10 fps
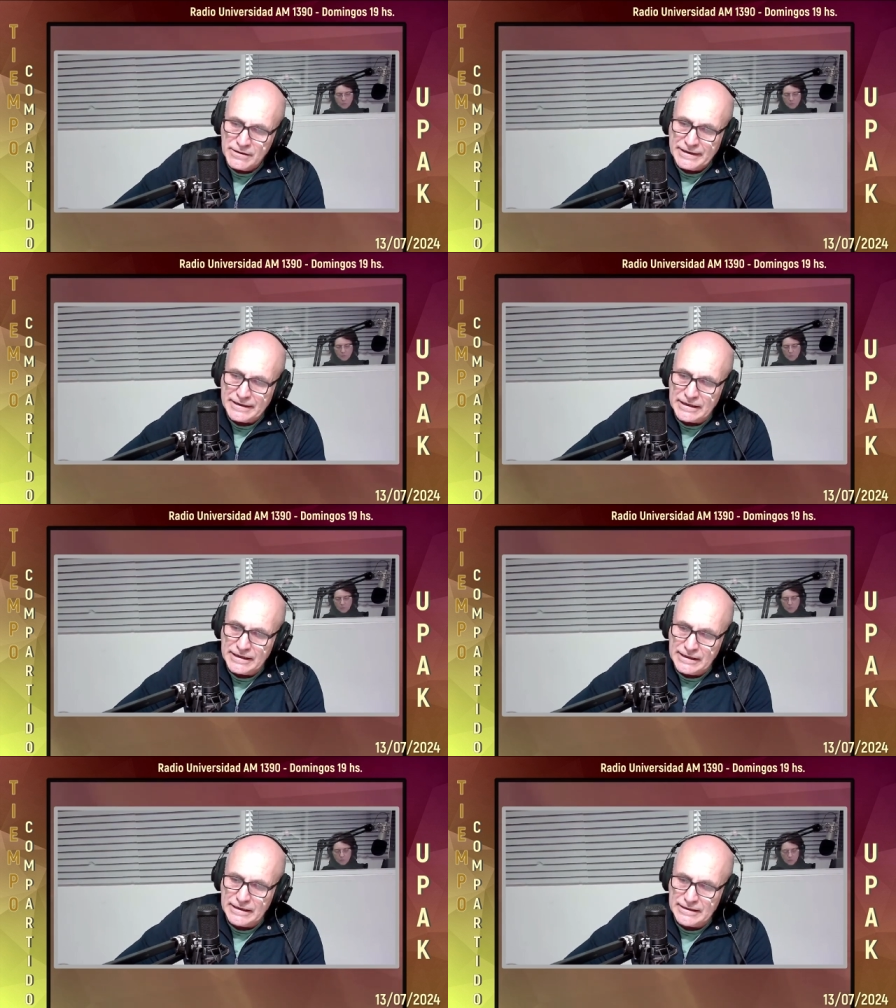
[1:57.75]
y
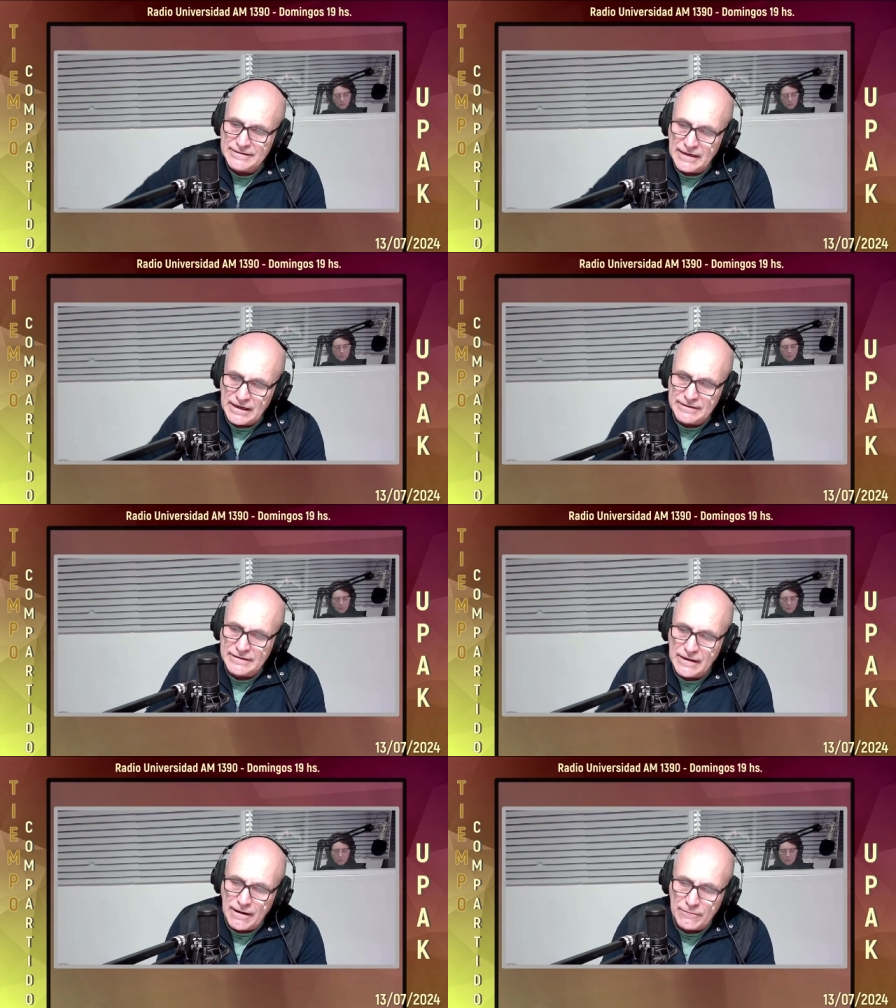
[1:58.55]
que le saca
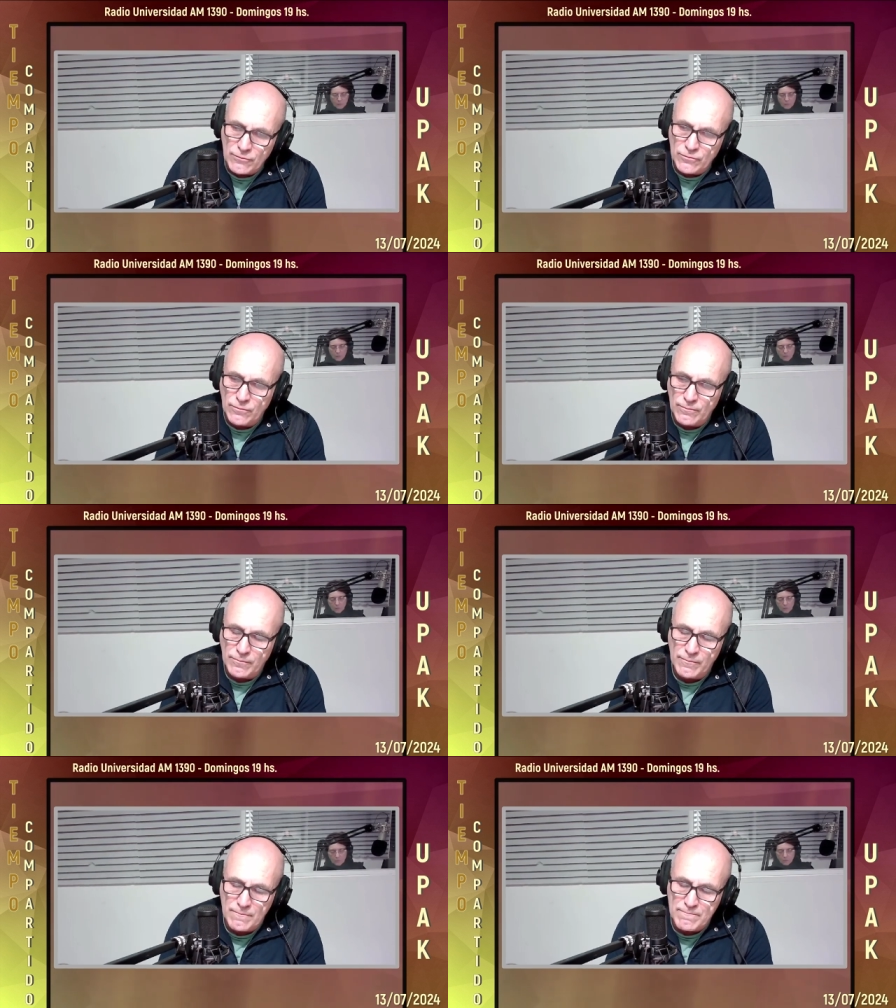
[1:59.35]
esa
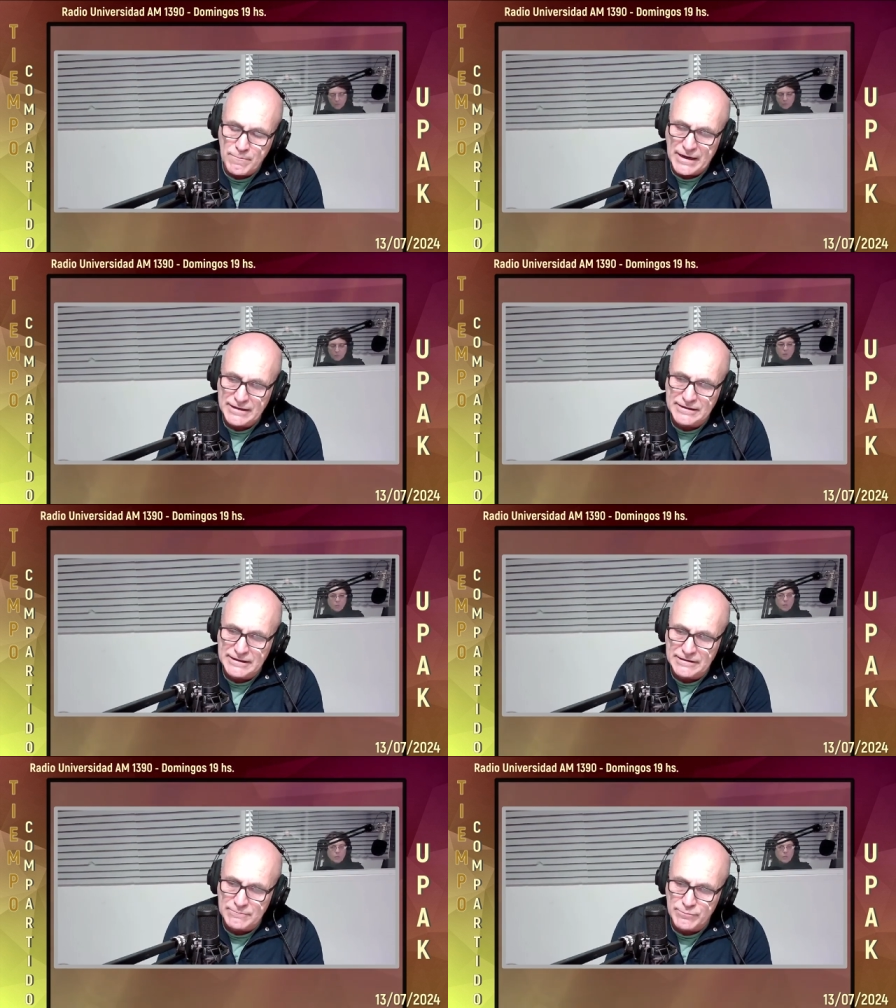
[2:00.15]
parte